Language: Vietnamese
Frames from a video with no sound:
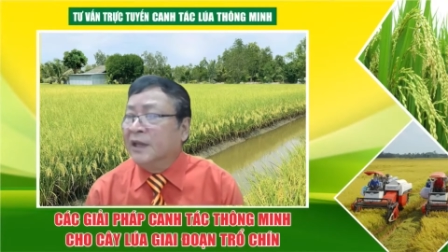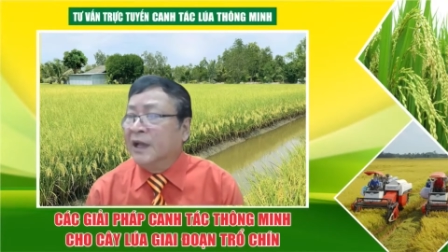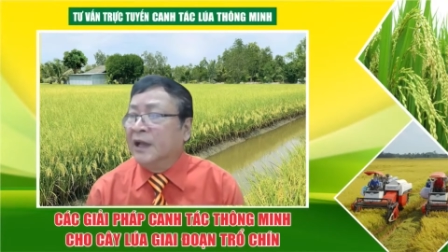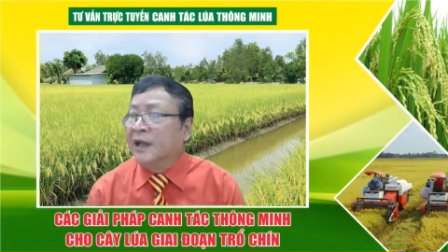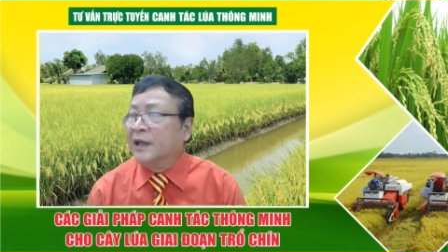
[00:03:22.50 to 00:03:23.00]

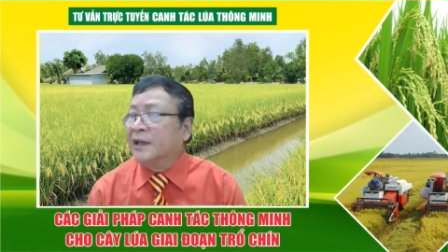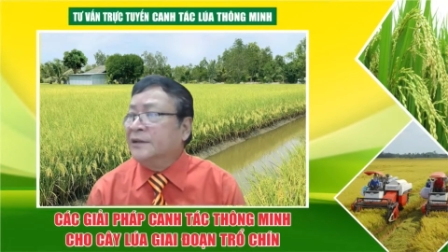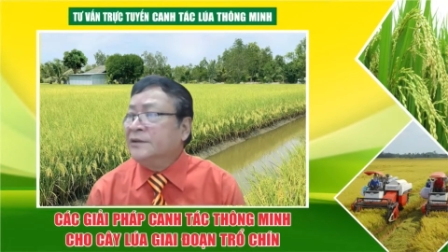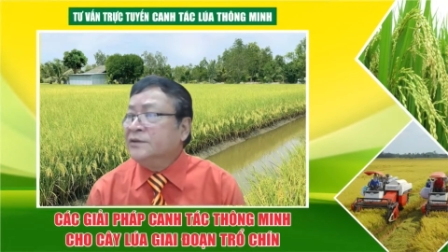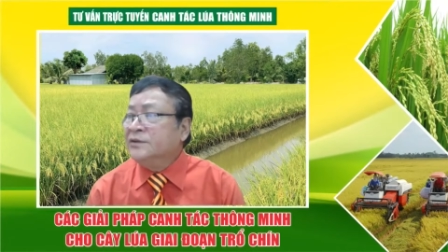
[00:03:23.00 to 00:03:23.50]

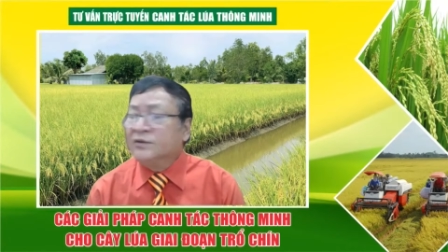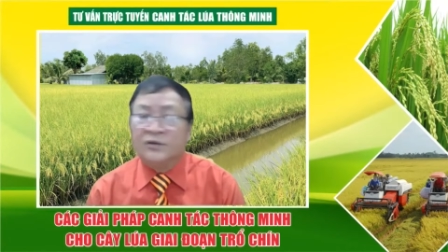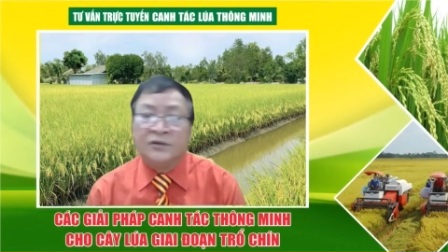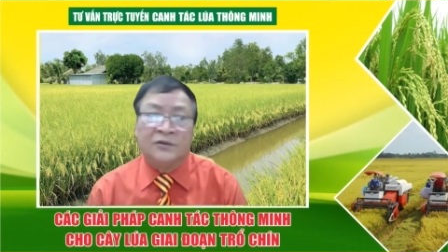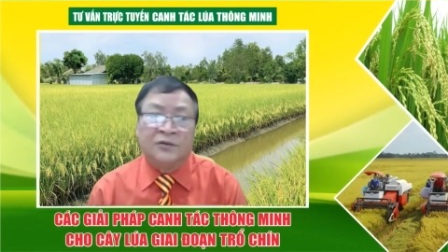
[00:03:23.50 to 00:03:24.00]
và
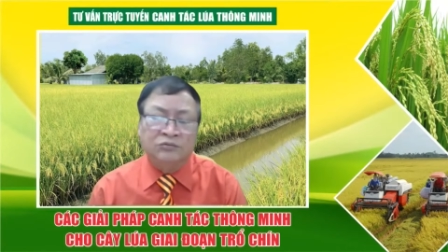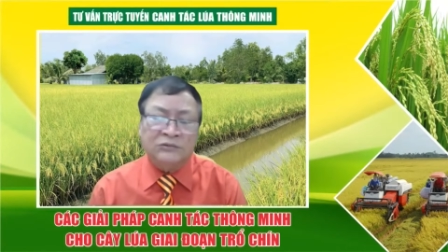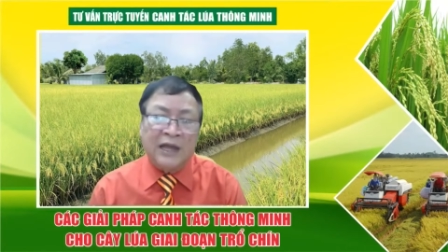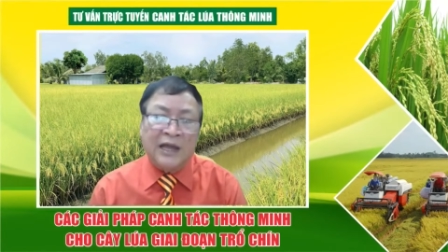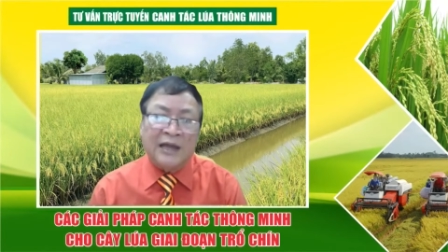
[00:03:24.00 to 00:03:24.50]

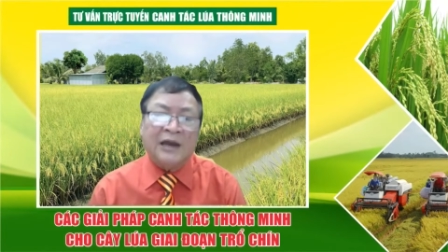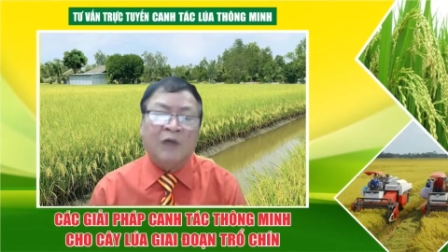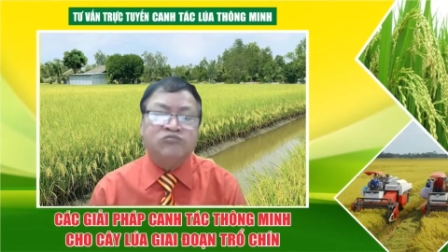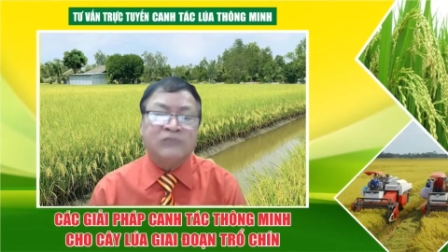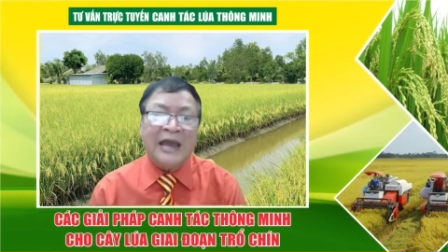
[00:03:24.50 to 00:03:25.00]
chúng ta
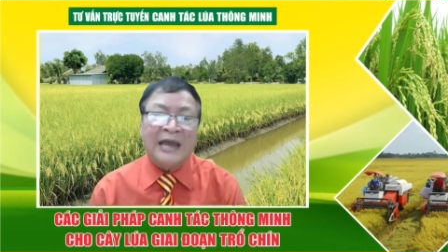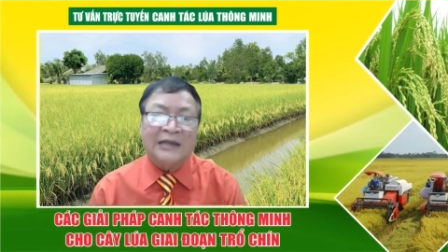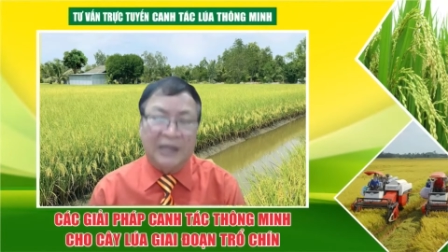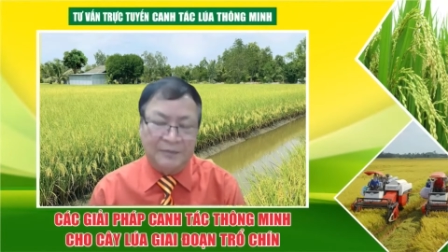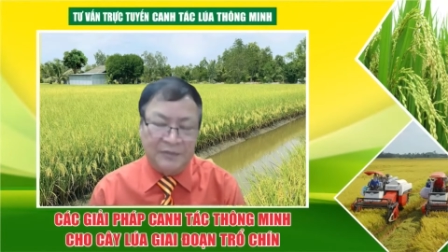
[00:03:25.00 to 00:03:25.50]
không
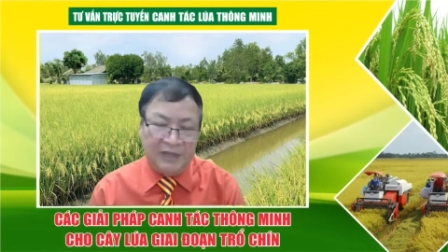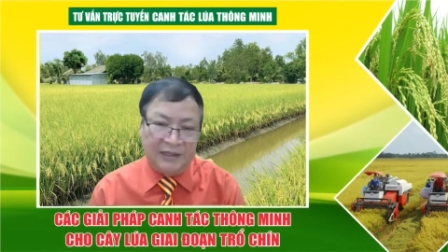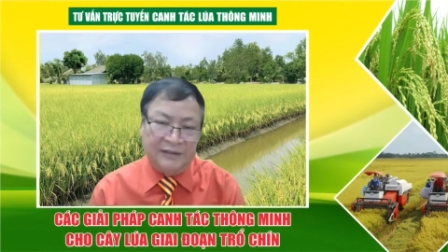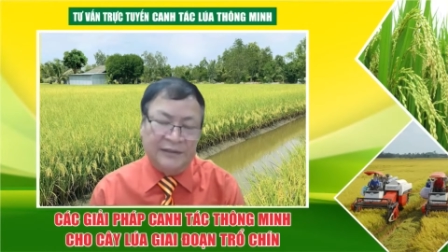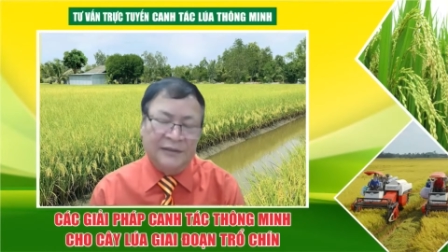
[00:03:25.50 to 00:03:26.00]
can thiệp
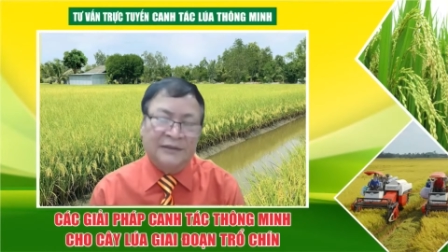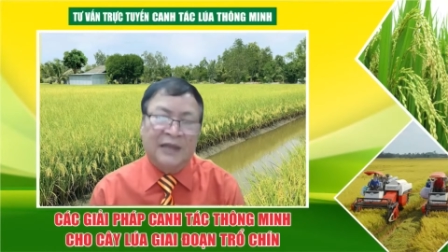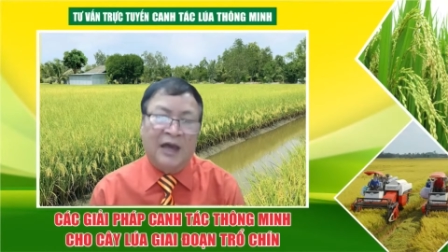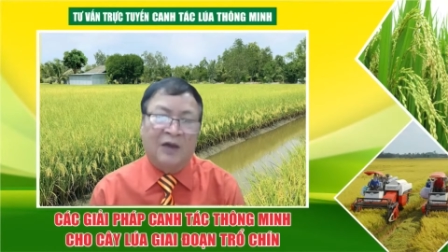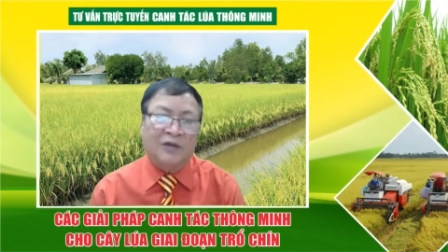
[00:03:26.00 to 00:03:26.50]
gì
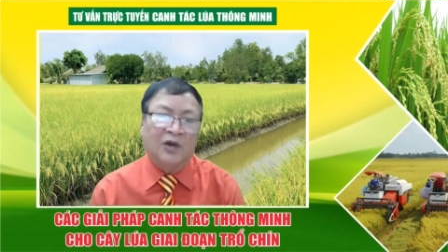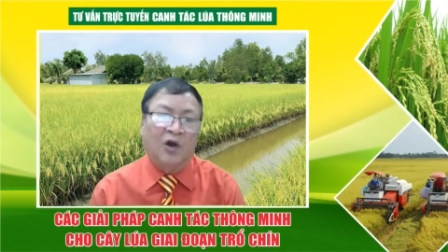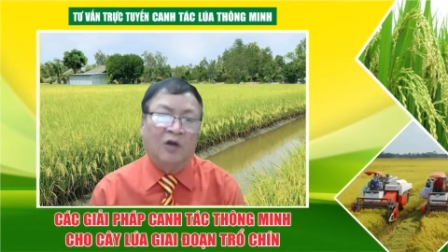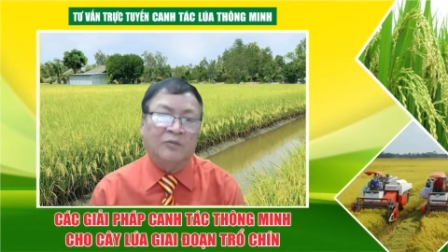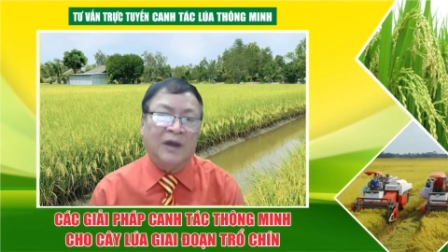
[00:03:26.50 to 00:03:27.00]
vào giai
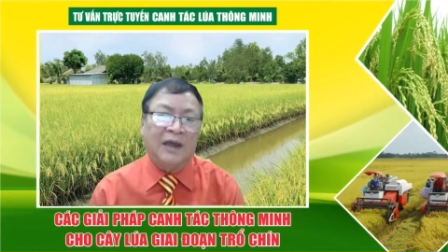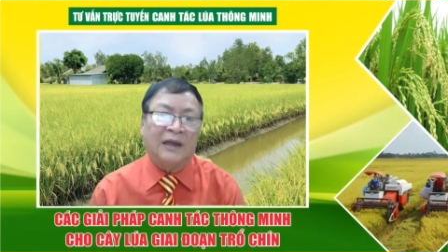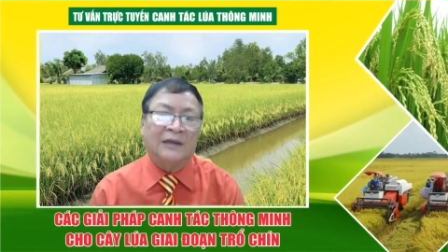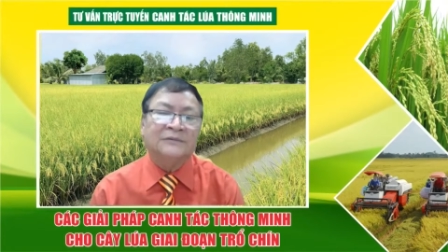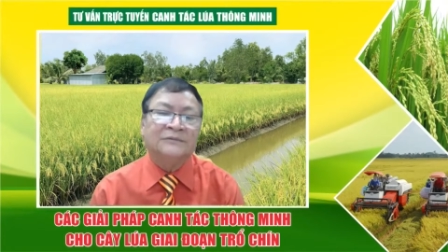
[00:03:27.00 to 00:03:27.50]
đoạn
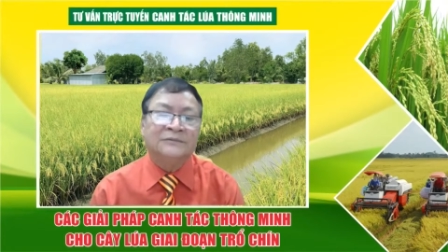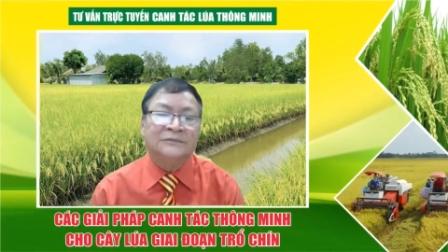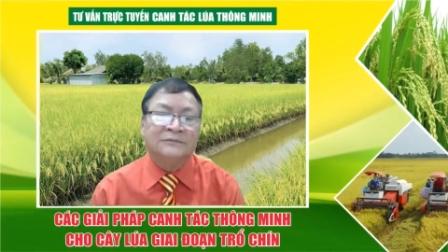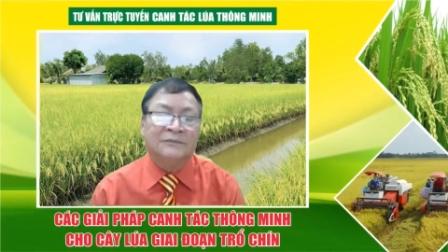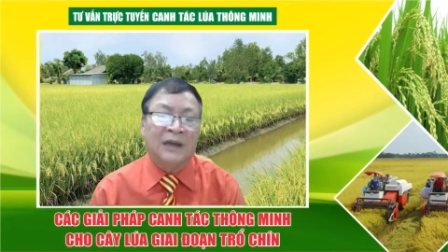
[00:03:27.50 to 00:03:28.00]
mà
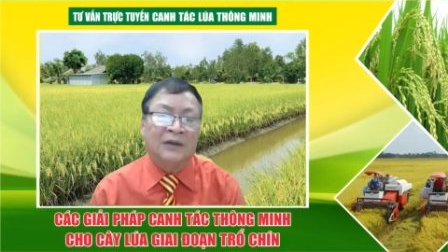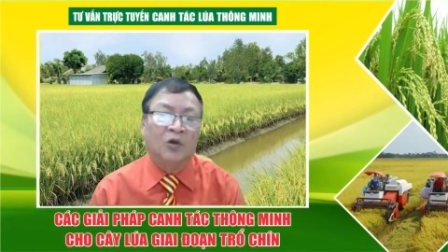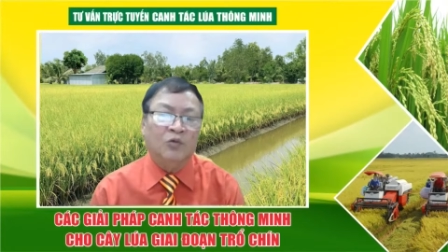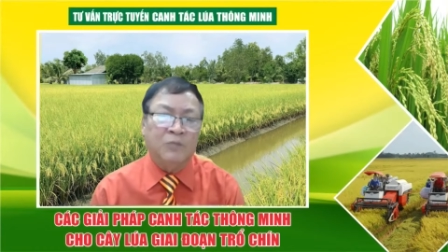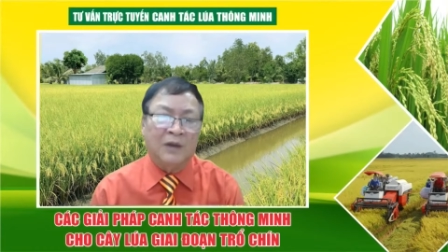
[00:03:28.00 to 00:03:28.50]
mà
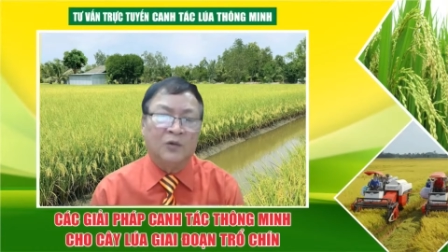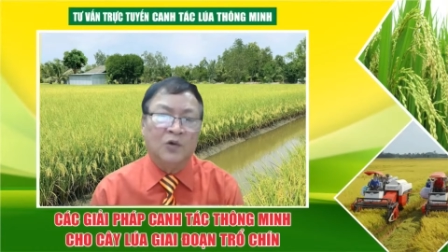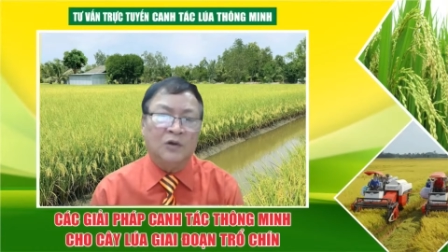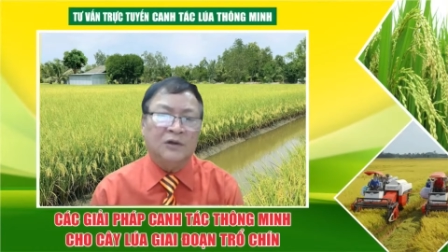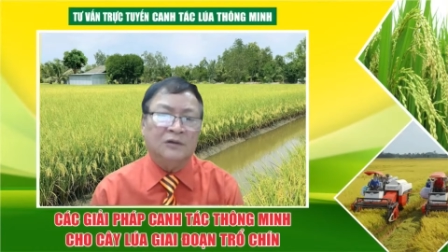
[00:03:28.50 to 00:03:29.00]
lúc mà
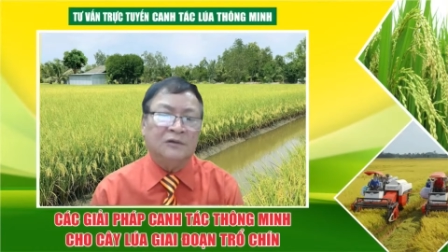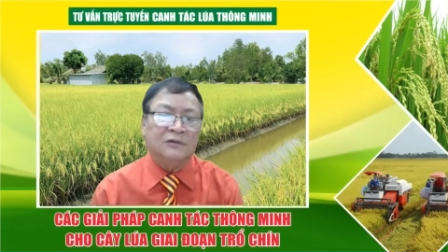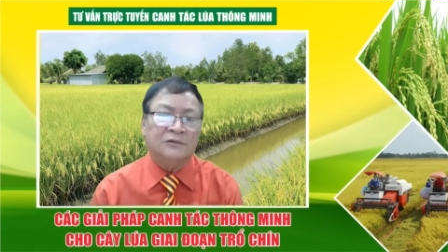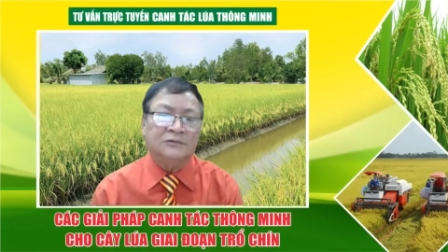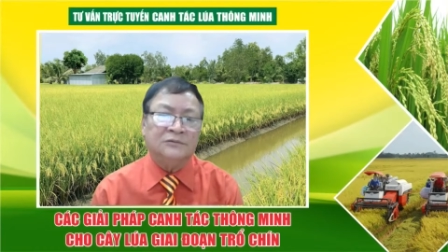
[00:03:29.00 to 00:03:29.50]
lúa nó
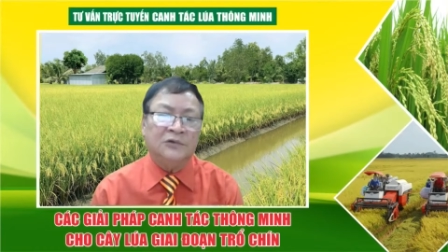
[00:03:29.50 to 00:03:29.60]
nó nó,